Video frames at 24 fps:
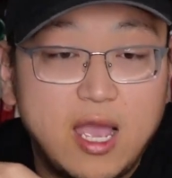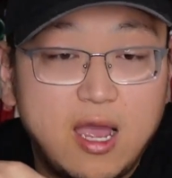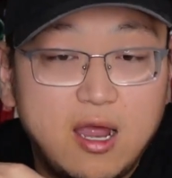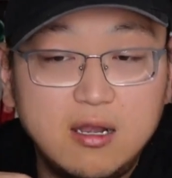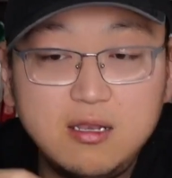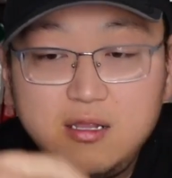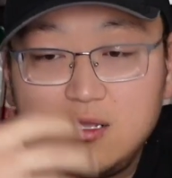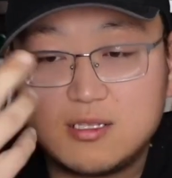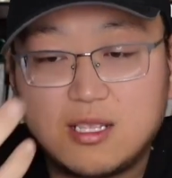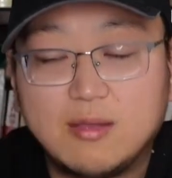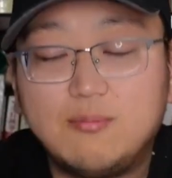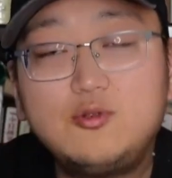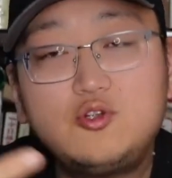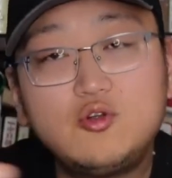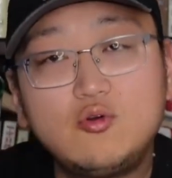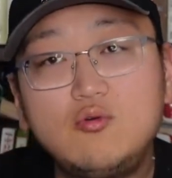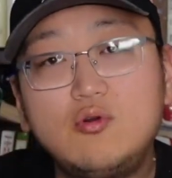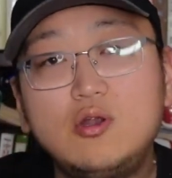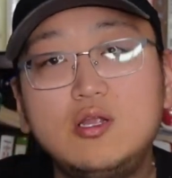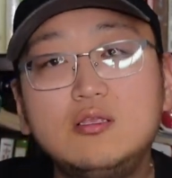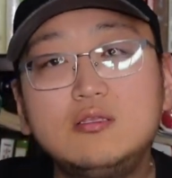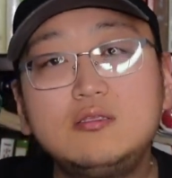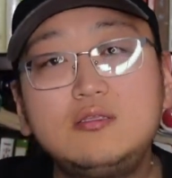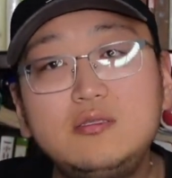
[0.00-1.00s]
而且咱们中
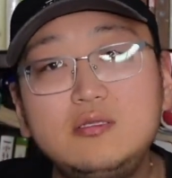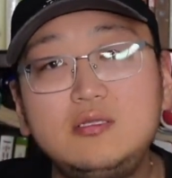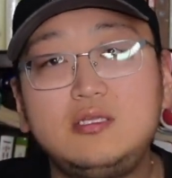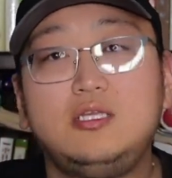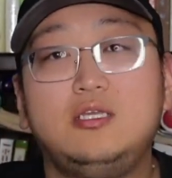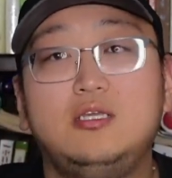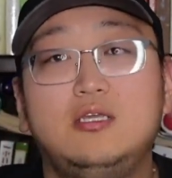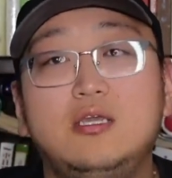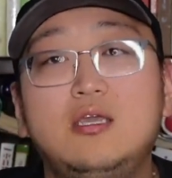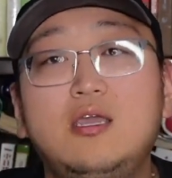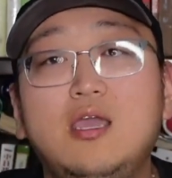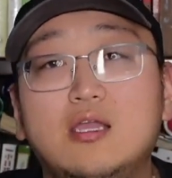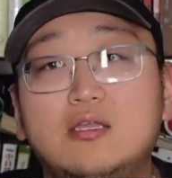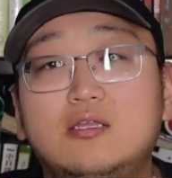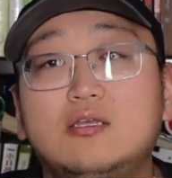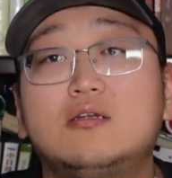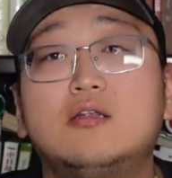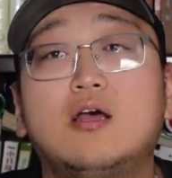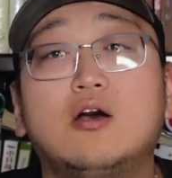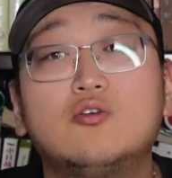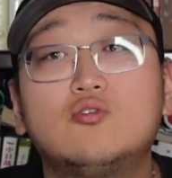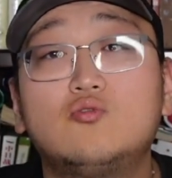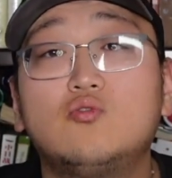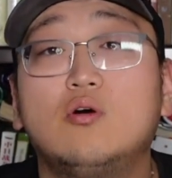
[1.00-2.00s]
国人自己也经
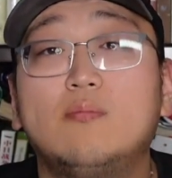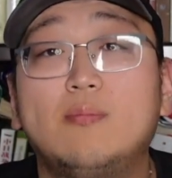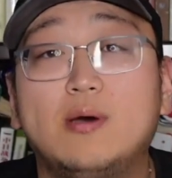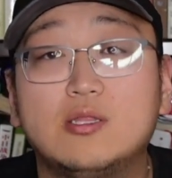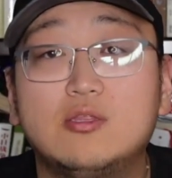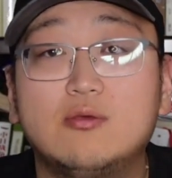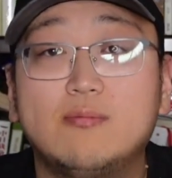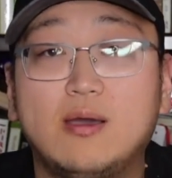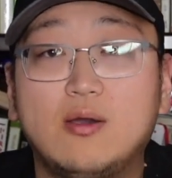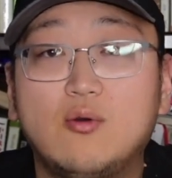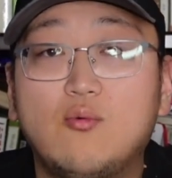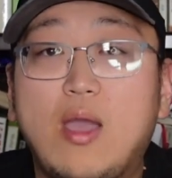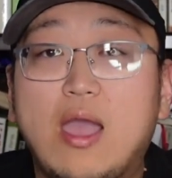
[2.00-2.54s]
常说嘛，对吧？